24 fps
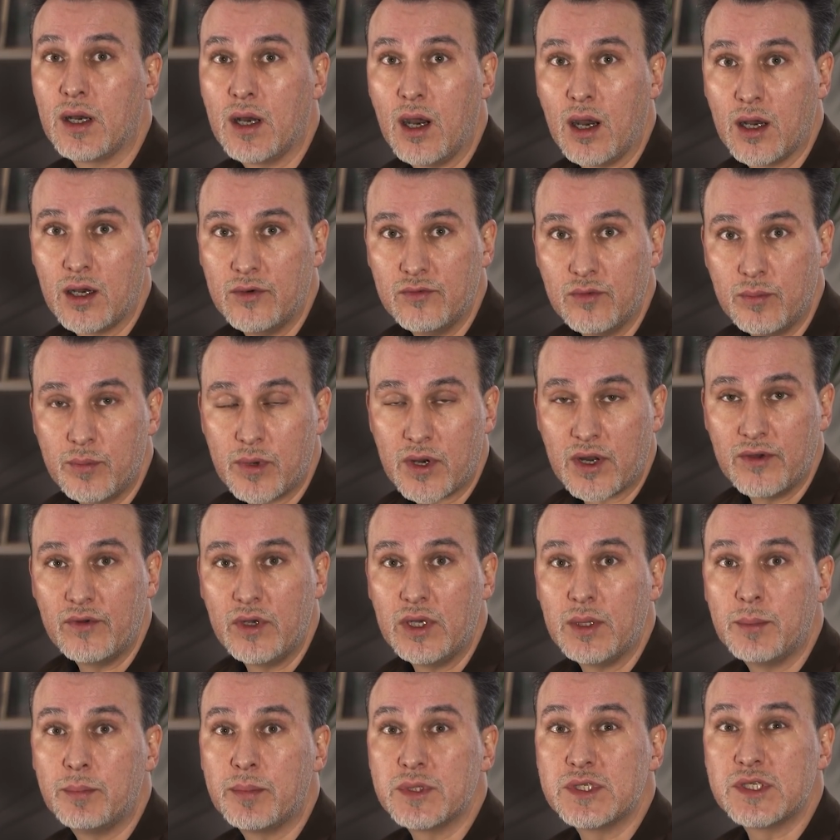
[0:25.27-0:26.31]
как его
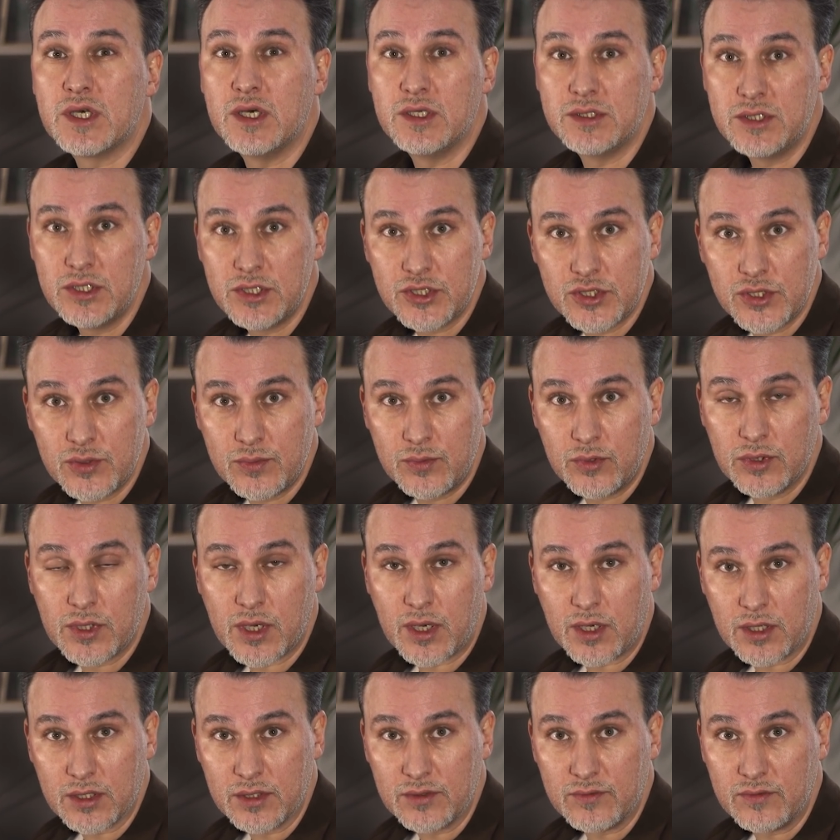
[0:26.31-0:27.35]
правильно посадить, чтобы
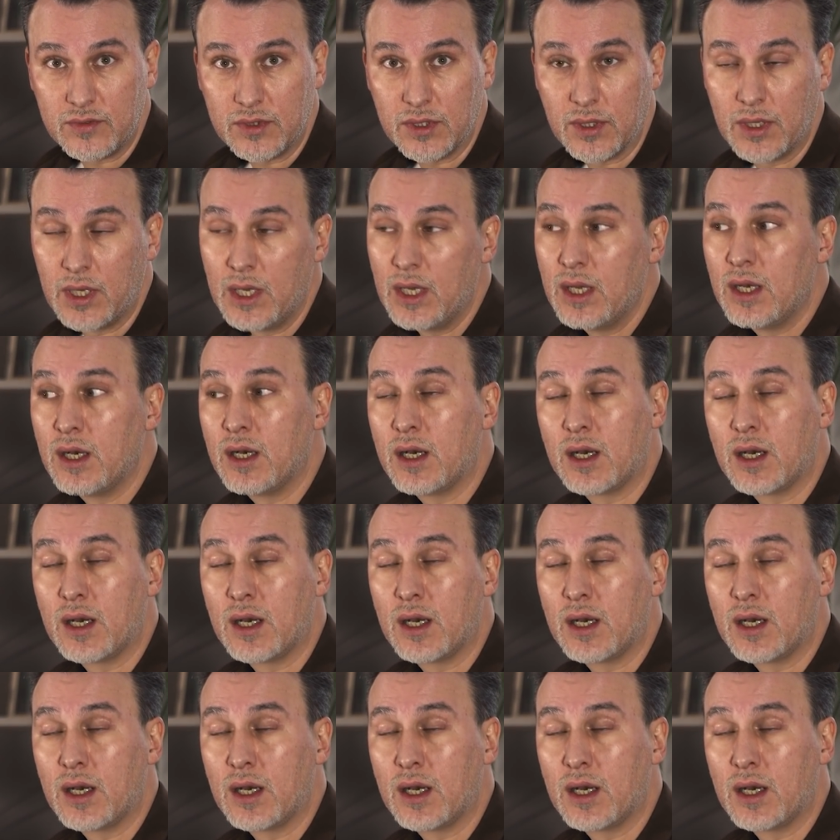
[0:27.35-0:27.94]
он радовал,